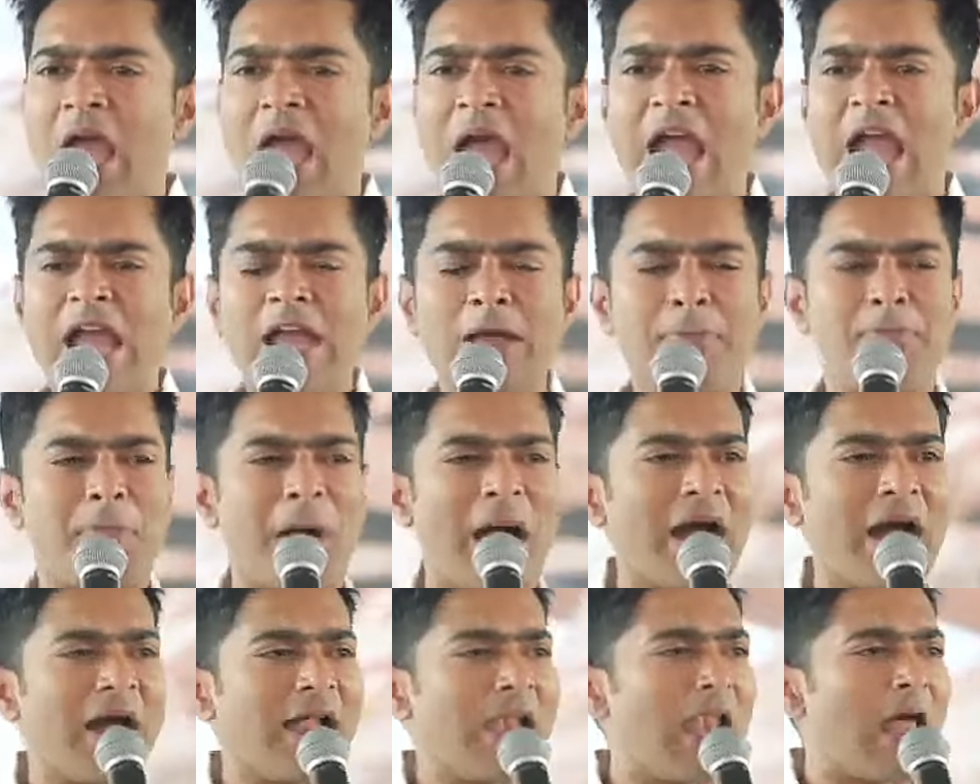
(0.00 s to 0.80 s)
এই
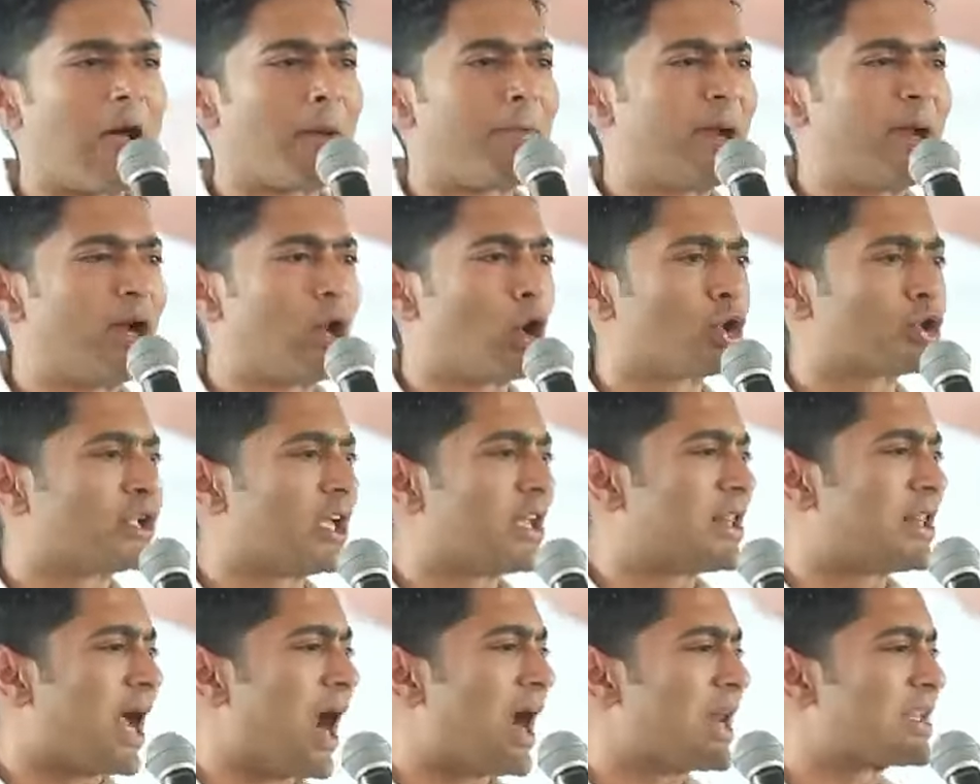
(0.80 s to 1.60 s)
বাংলা বিরোধী
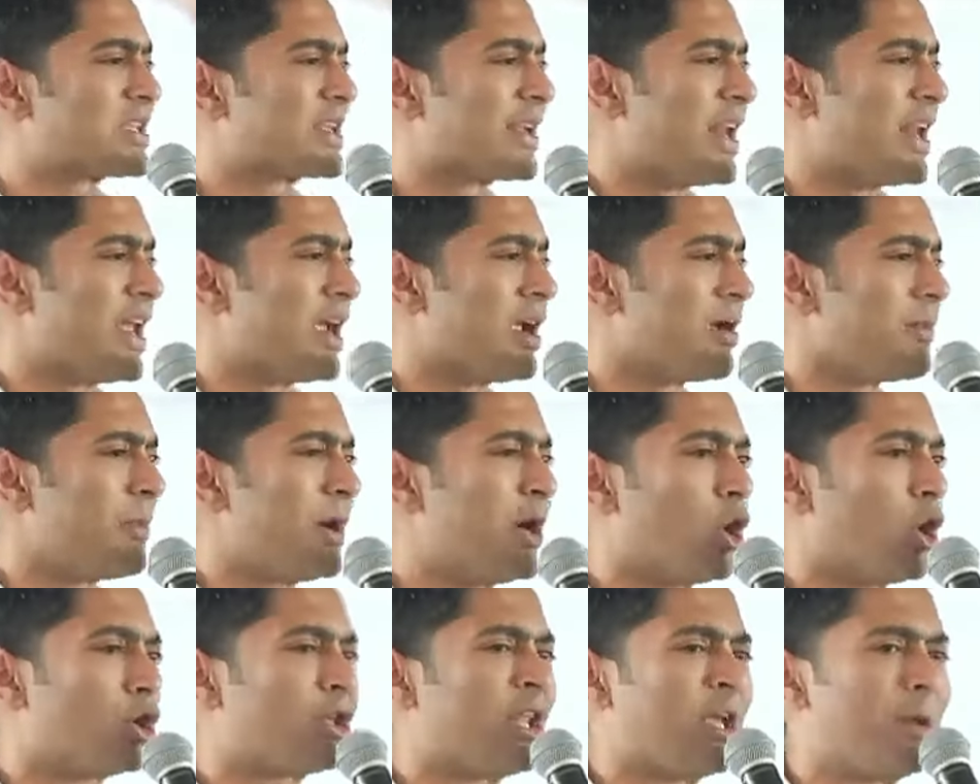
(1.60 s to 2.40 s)
দার্জিলিং
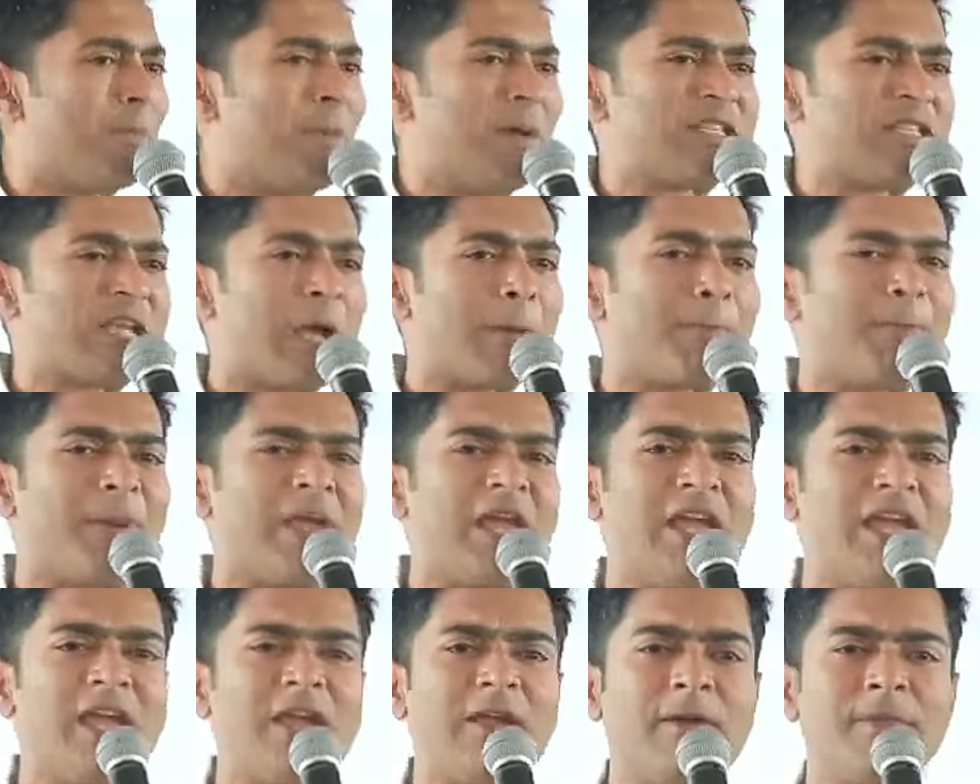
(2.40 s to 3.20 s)
বিরোধী
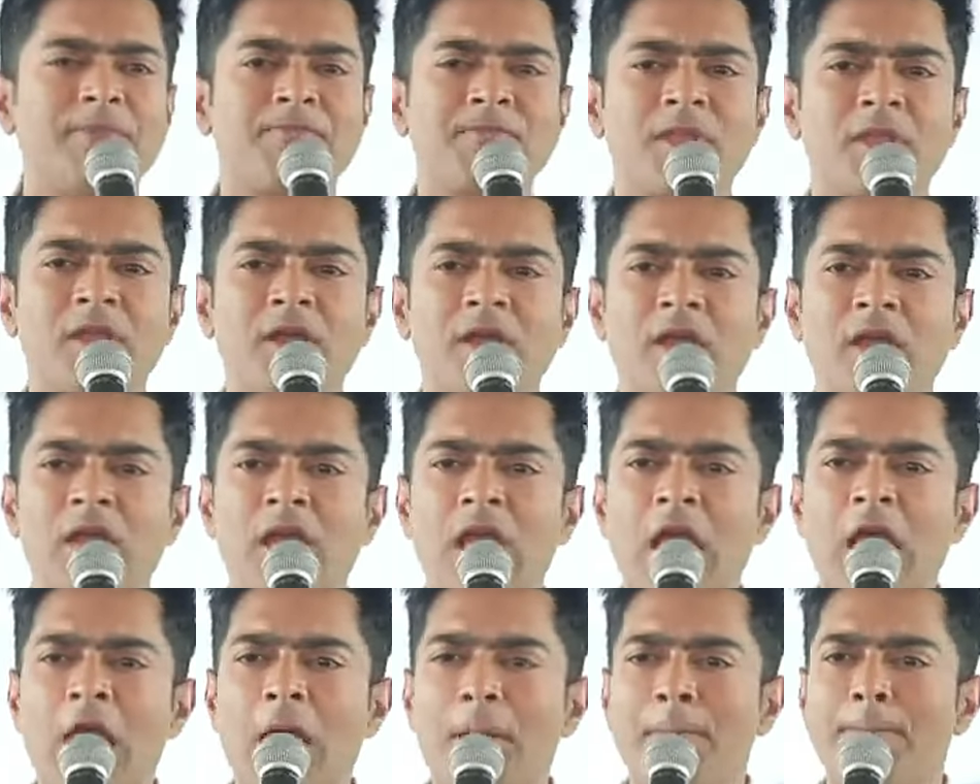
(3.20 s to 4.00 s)
বিজেপি
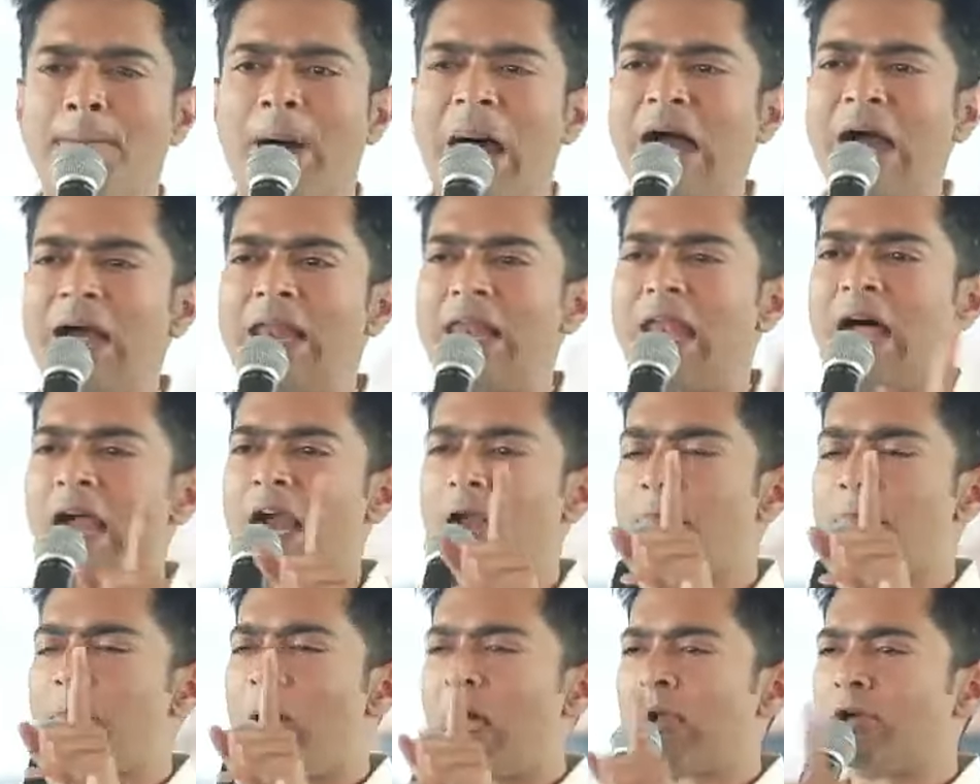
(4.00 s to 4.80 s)

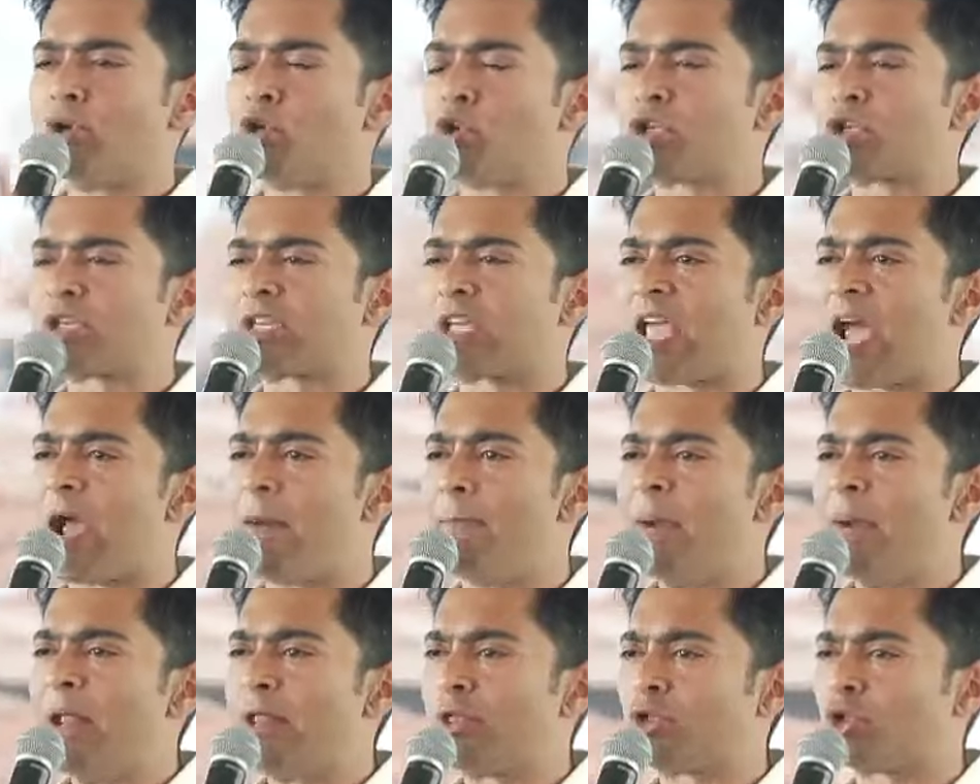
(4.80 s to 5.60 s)
বাংলার মানুষকে
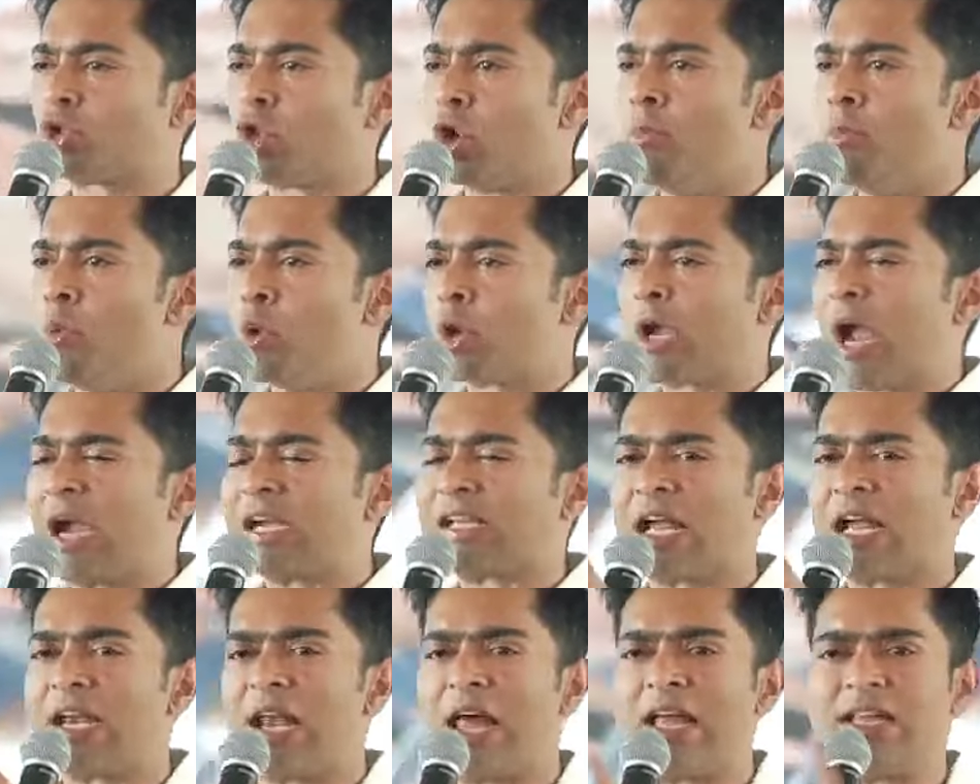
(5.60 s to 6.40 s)
মৃত্যু মুখে
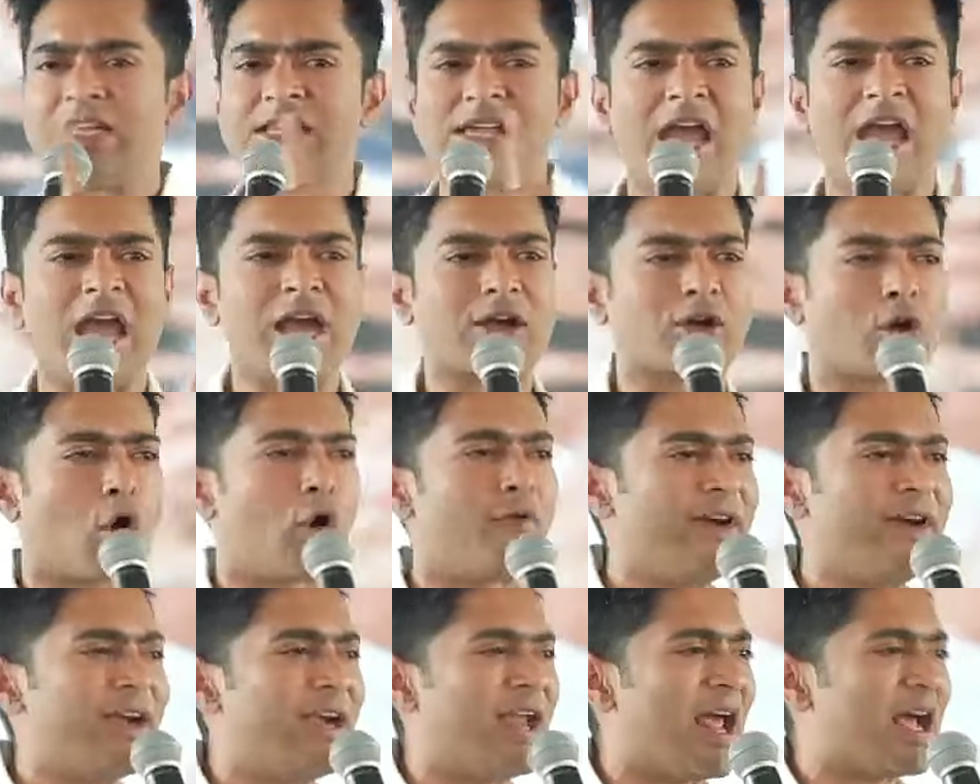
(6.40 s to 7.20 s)
ঠেলে দিয়ে
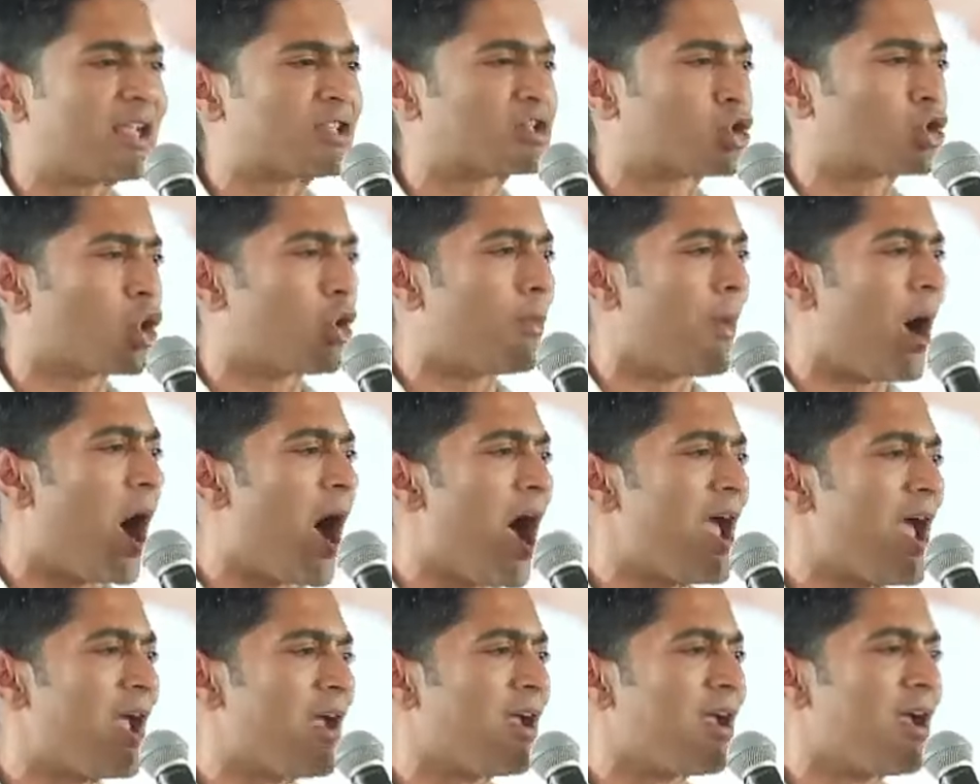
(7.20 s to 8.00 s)
কোভিডের
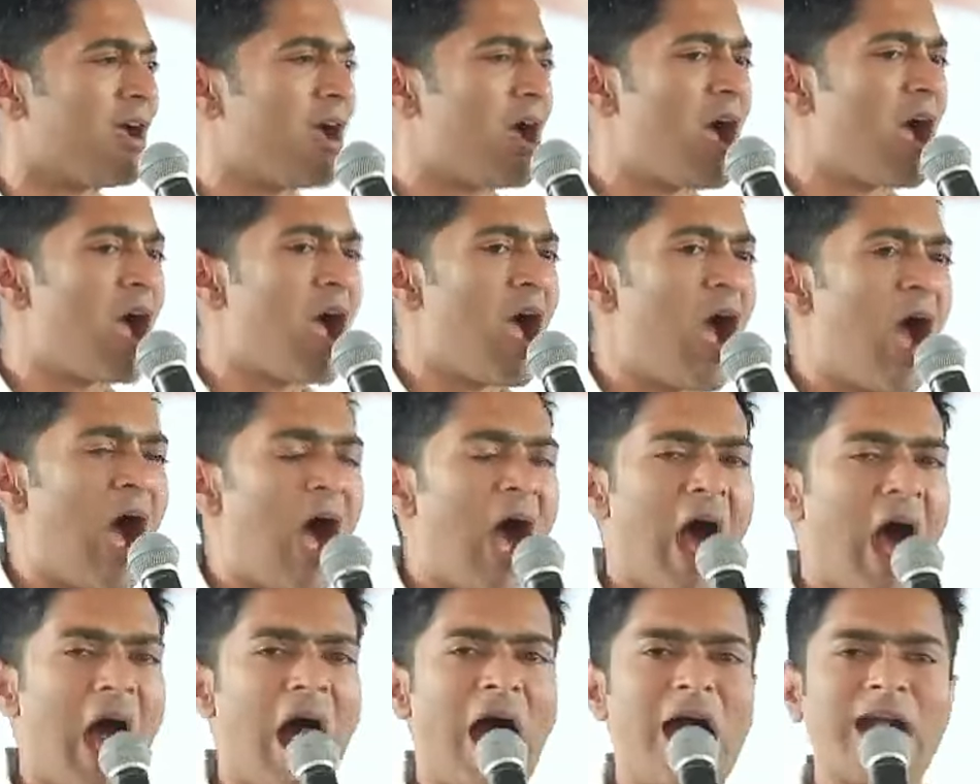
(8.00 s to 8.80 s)
সময়
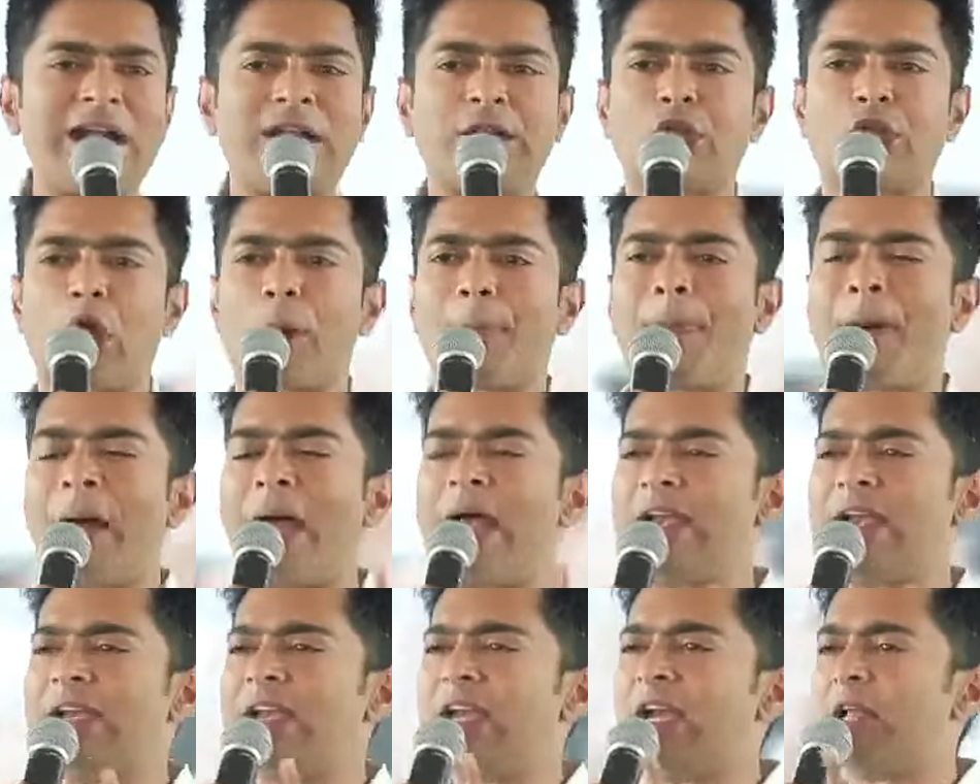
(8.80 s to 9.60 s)
আট
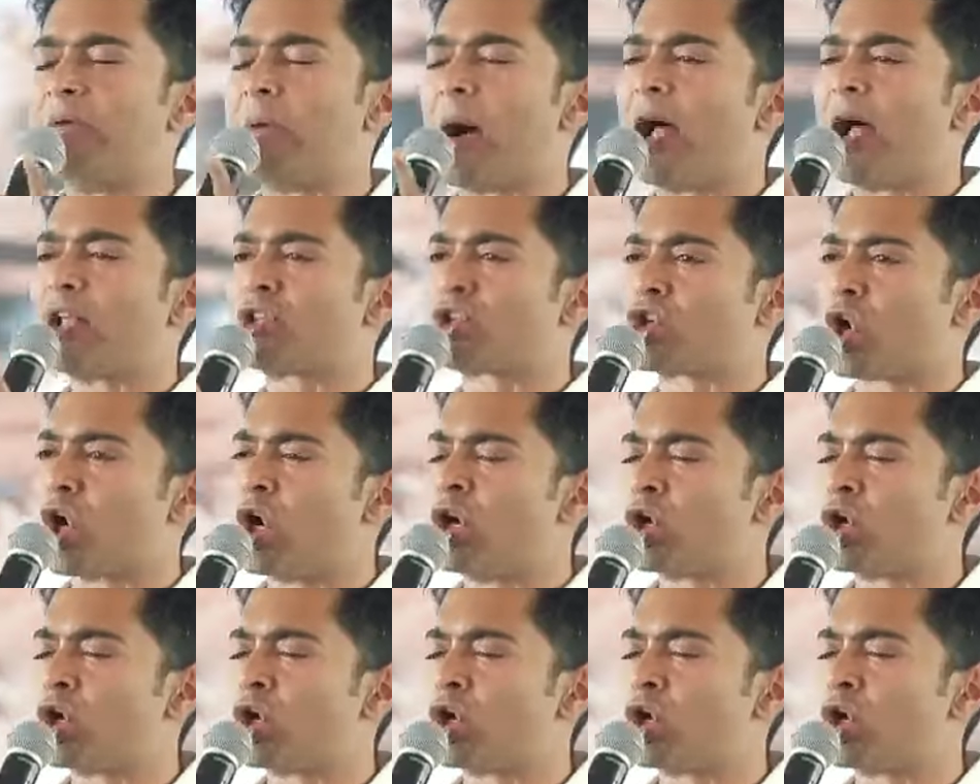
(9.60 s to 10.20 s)
দফায় নির্বাচন